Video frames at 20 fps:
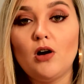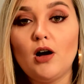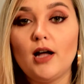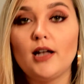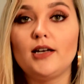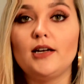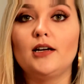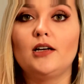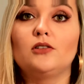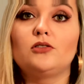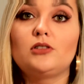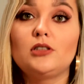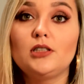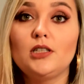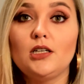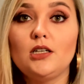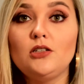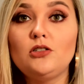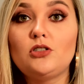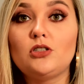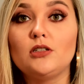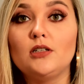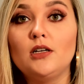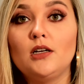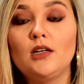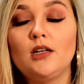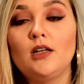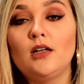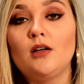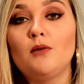olha, é o seguinte,
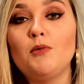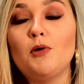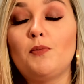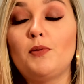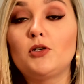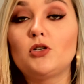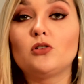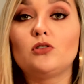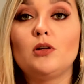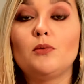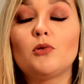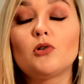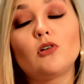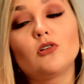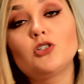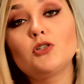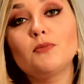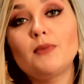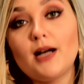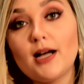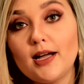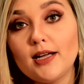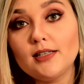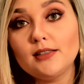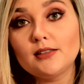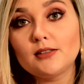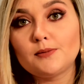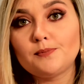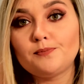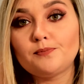meu pedido demorou
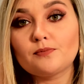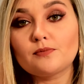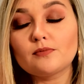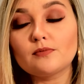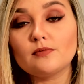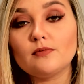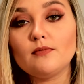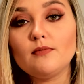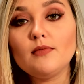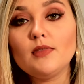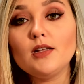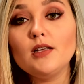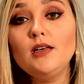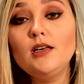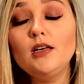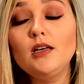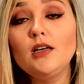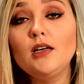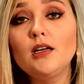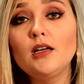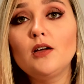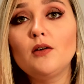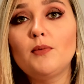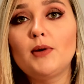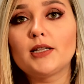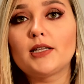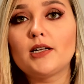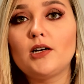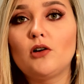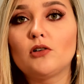demais e o
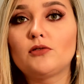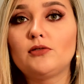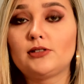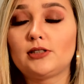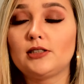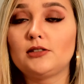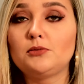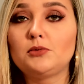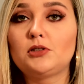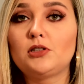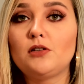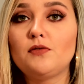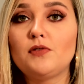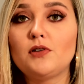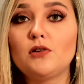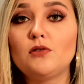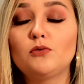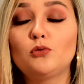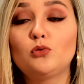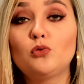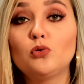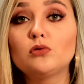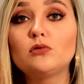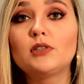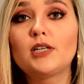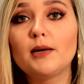material que vocês me serviram tudo